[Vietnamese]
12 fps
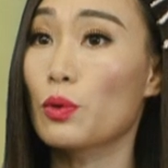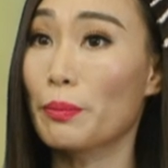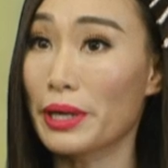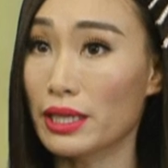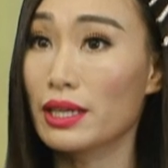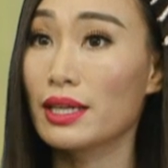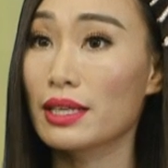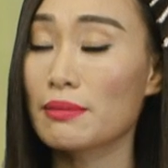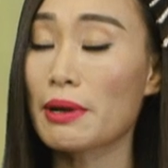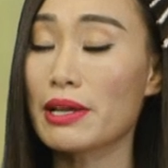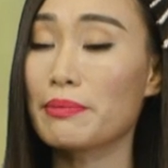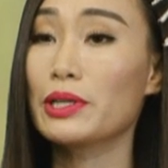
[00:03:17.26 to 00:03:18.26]
của mình
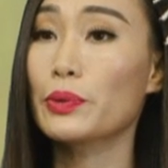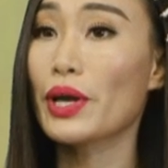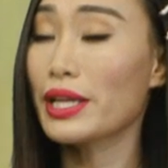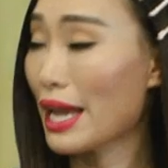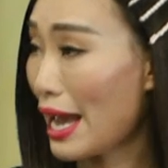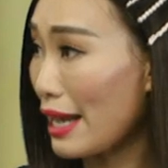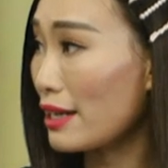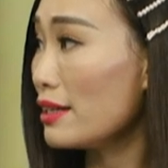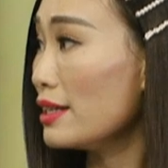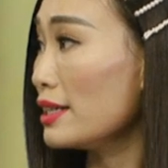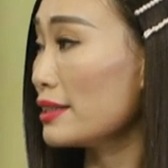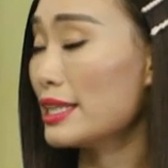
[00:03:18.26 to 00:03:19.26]
cái bảo hiểm đi thuê nhà đó
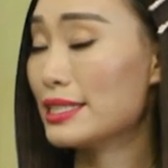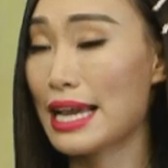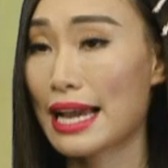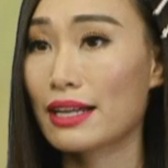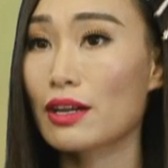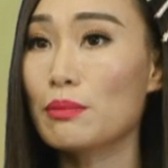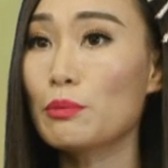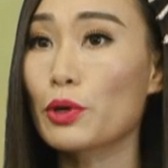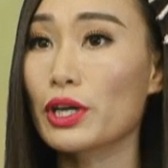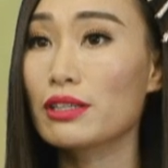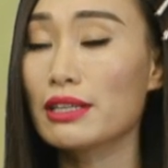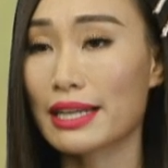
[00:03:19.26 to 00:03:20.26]
thì trang có
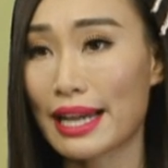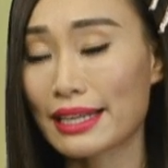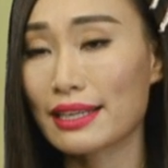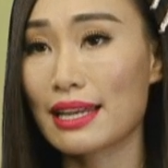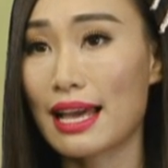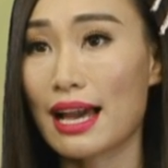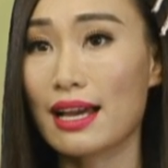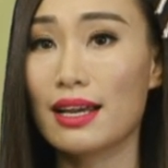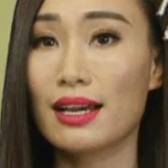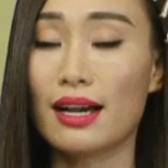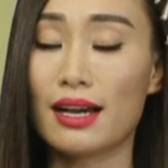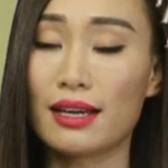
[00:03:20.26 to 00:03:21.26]
một cái người khách là
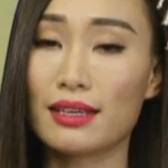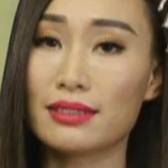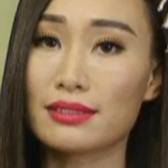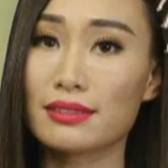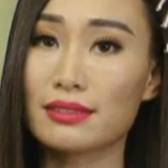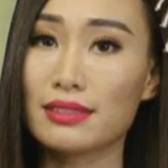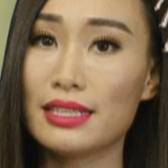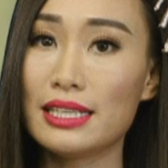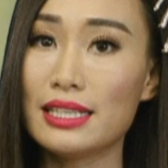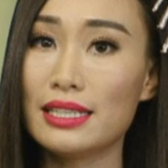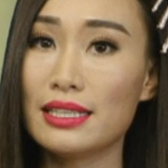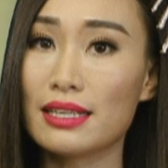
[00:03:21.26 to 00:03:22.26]
à,
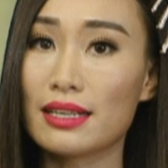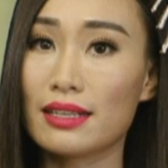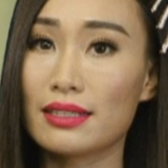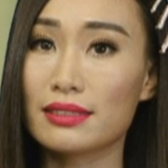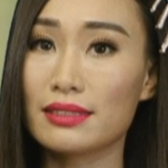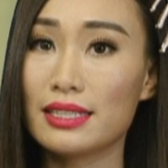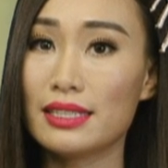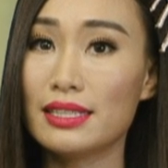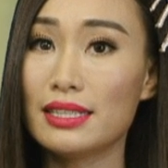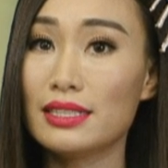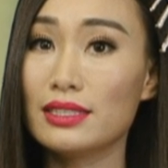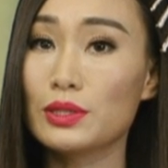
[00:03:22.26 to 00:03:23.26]
đi à, đi
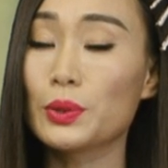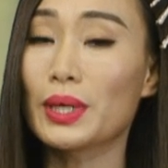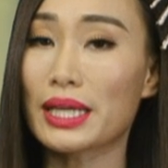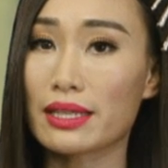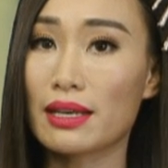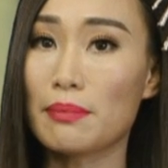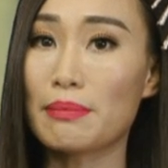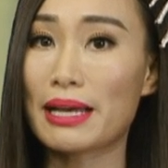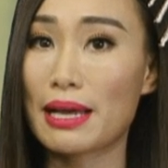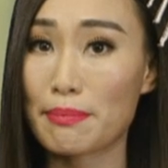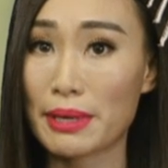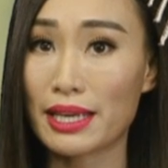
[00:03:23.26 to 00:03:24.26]
đi du lịch ở
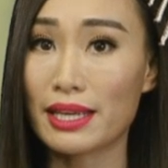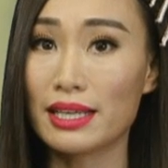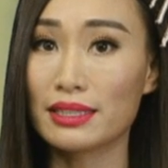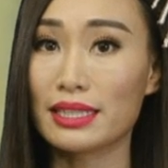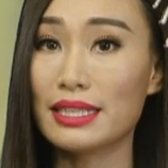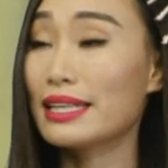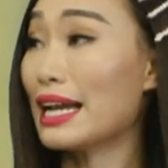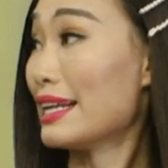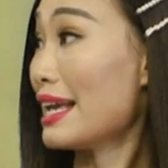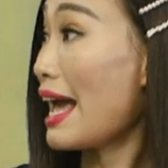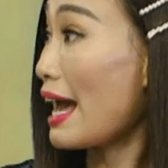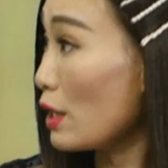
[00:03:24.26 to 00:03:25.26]
Miami thì đi cả
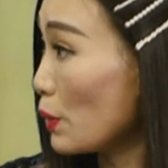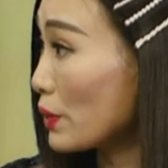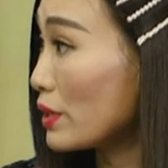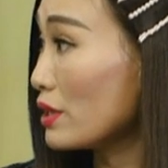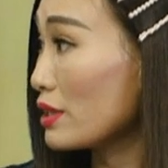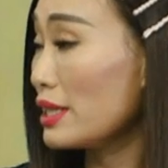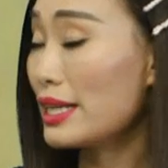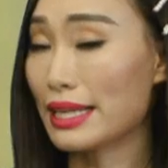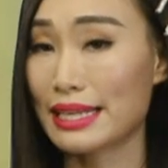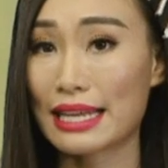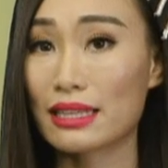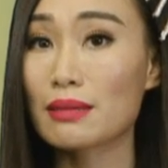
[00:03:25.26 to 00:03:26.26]
nhà luôn đi
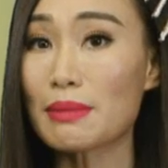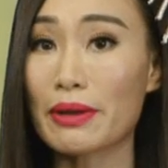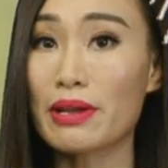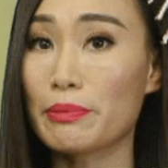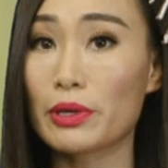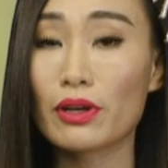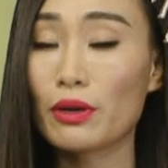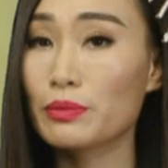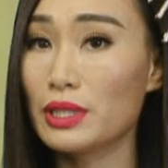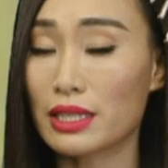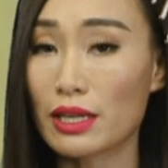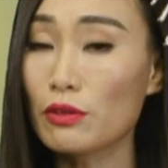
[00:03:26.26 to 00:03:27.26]
cả nhà cái bảo hiểm đó nó
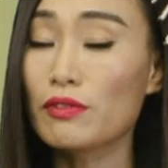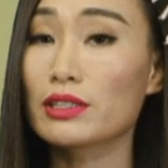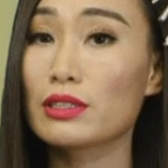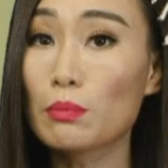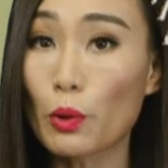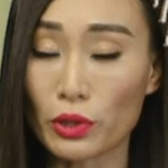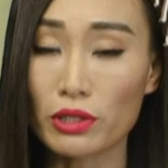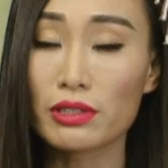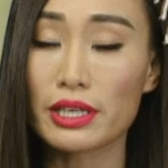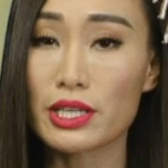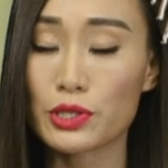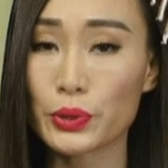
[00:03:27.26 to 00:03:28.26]
không chỉ cover cho một
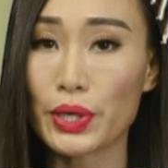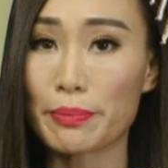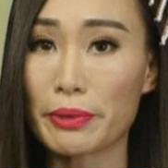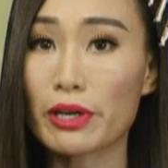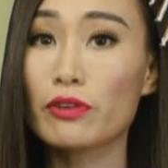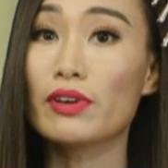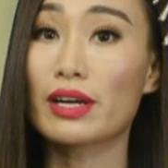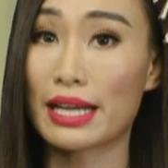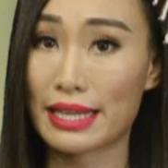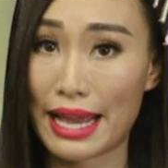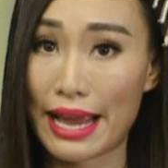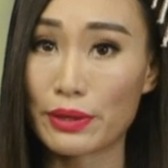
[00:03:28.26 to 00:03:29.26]
người insured mà cover
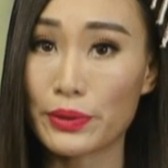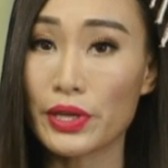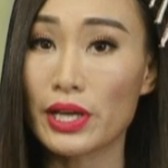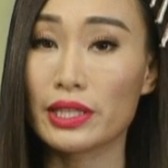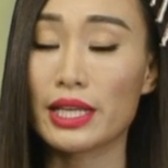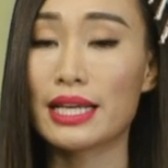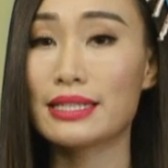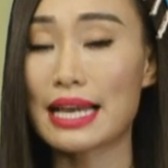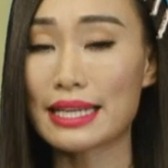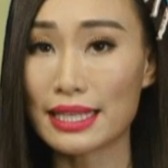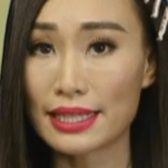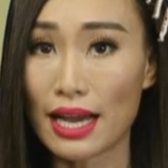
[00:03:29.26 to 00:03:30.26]
cả nhà luôn thì cái
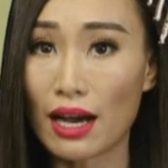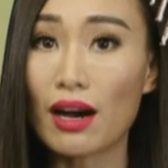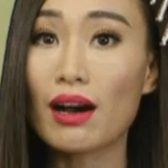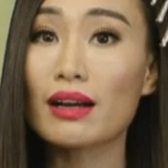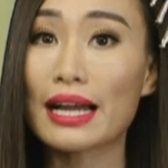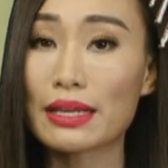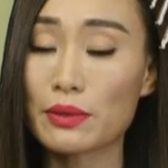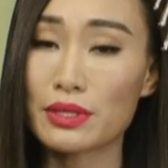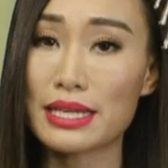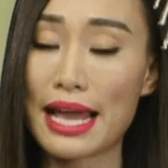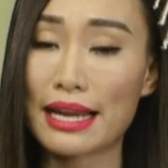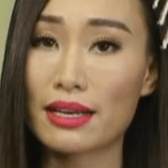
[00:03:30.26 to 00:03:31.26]
gia đình đó khách
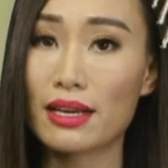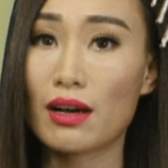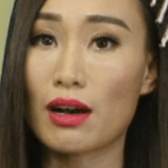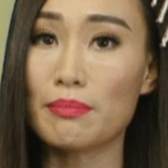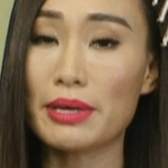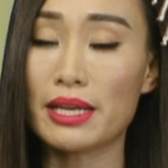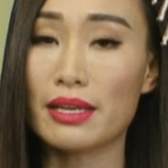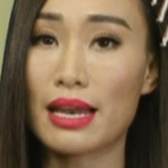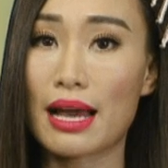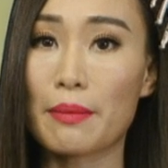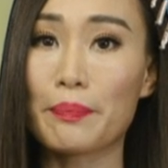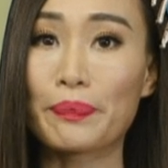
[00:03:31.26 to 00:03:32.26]
của trang đó họ bị
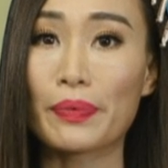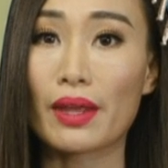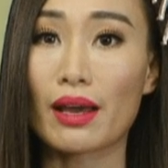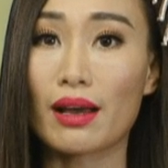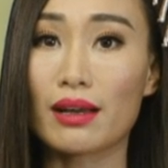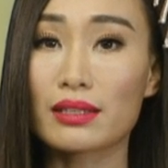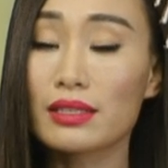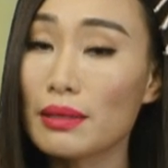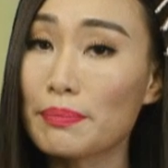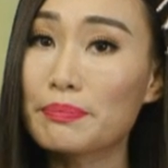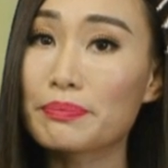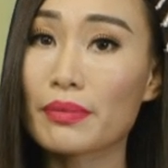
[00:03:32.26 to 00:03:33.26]
là à,
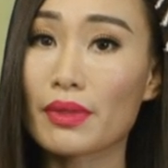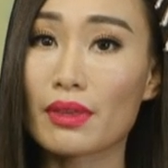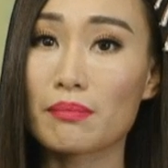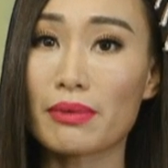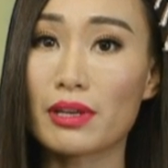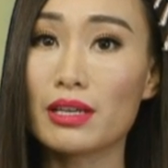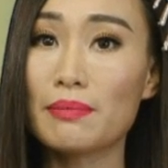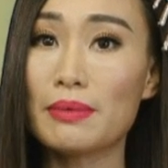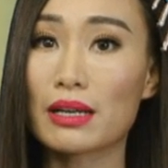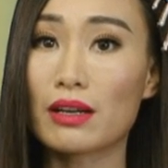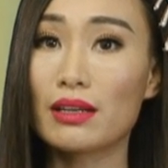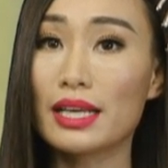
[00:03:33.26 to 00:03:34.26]
cướp cướp
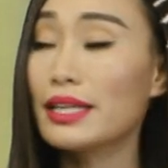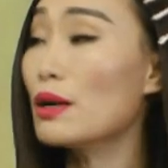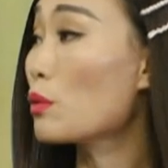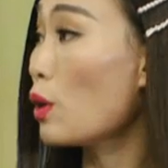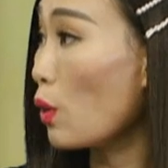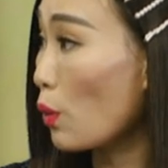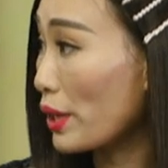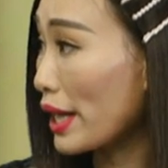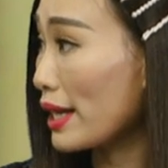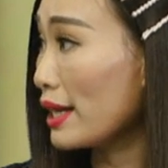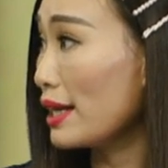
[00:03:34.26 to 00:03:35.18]
là có lấy đồng hồ này